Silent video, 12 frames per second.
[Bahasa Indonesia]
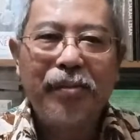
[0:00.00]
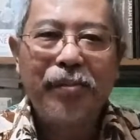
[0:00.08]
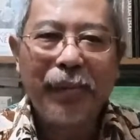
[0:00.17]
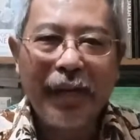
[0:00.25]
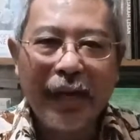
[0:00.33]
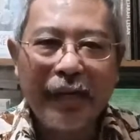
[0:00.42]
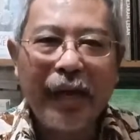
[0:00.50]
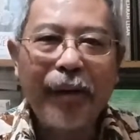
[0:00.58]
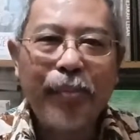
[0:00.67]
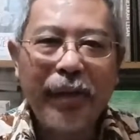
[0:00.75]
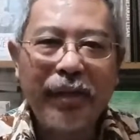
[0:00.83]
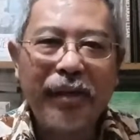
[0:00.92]

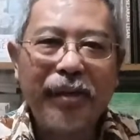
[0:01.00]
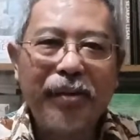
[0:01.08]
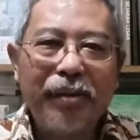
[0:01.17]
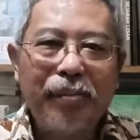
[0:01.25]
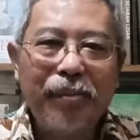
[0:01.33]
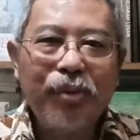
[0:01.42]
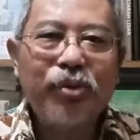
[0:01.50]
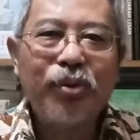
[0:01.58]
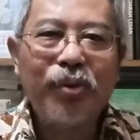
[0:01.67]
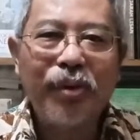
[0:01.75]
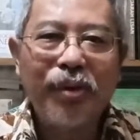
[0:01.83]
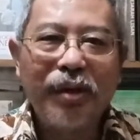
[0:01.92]
menghadapi musuh
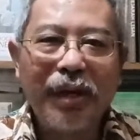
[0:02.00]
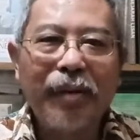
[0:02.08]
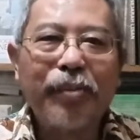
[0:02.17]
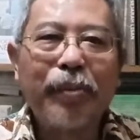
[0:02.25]
dalam